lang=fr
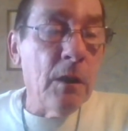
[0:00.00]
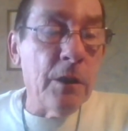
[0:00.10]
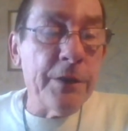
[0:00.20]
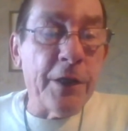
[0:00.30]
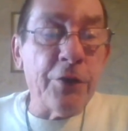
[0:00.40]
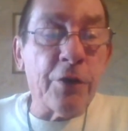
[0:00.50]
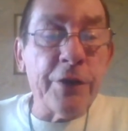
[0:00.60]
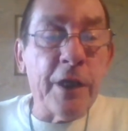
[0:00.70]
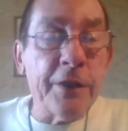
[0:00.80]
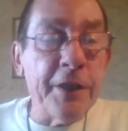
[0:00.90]
Euh,
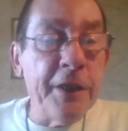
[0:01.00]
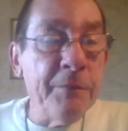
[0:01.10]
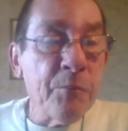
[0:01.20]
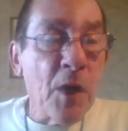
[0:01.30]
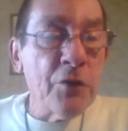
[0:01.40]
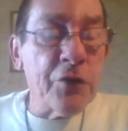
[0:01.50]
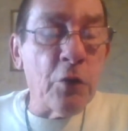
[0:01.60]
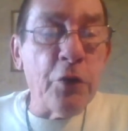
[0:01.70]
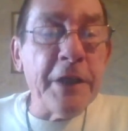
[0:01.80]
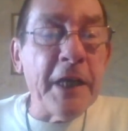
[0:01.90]
d'ailleurs, il y a des,
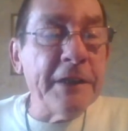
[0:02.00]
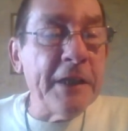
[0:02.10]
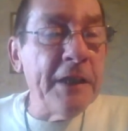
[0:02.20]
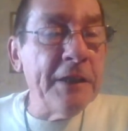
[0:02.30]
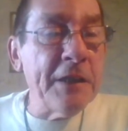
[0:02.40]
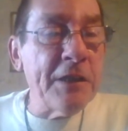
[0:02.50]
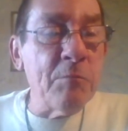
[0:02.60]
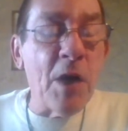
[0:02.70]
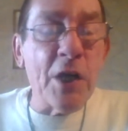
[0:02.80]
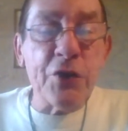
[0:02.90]
sur le net des,
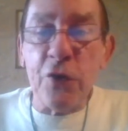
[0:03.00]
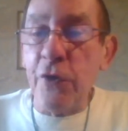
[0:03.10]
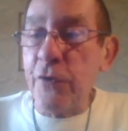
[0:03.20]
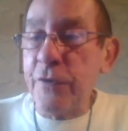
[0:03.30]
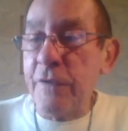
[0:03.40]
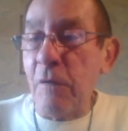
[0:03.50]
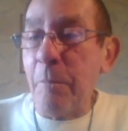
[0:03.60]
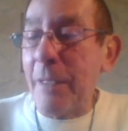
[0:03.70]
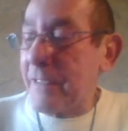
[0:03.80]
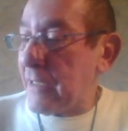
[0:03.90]
des images euh, qui
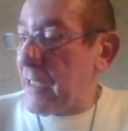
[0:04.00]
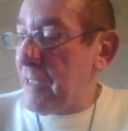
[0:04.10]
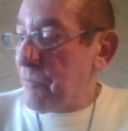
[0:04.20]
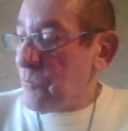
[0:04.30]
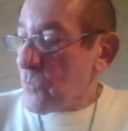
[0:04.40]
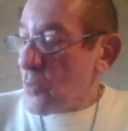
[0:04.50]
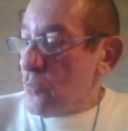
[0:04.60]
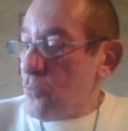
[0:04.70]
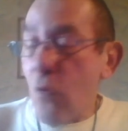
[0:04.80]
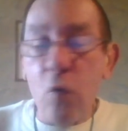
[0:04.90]
sont passées
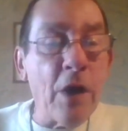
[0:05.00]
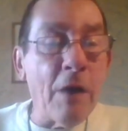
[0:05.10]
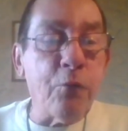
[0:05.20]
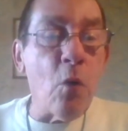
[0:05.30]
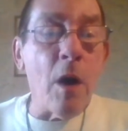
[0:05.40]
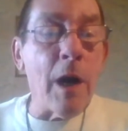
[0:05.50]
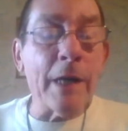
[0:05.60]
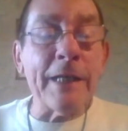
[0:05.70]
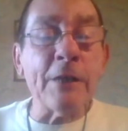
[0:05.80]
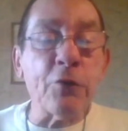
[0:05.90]
où on la
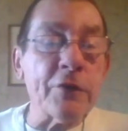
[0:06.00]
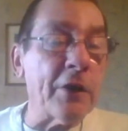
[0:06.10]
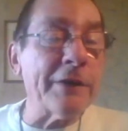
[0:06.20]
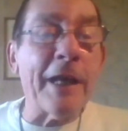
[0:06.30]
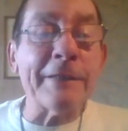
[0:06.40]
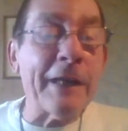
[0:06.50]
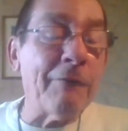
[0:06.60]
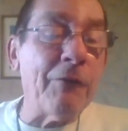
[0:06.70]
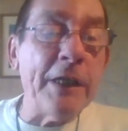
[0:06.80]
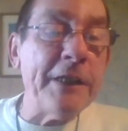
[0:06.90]
voit à quelques heures
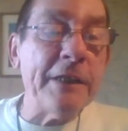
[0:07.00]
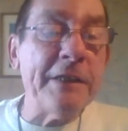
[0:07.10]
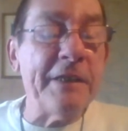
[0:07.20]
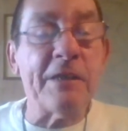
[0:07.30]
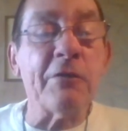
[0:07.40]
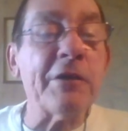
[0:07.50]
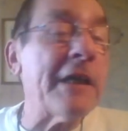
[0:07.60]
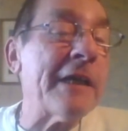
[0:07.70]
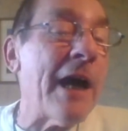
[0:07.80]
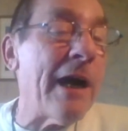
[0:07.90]
d'intervalle, il y a dix
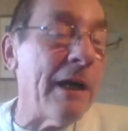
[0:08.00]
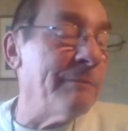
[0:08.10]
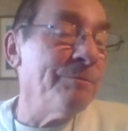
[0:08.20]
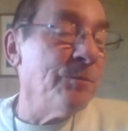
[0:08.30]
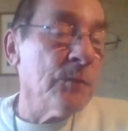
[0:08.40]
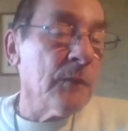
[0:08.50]
ans d'écart.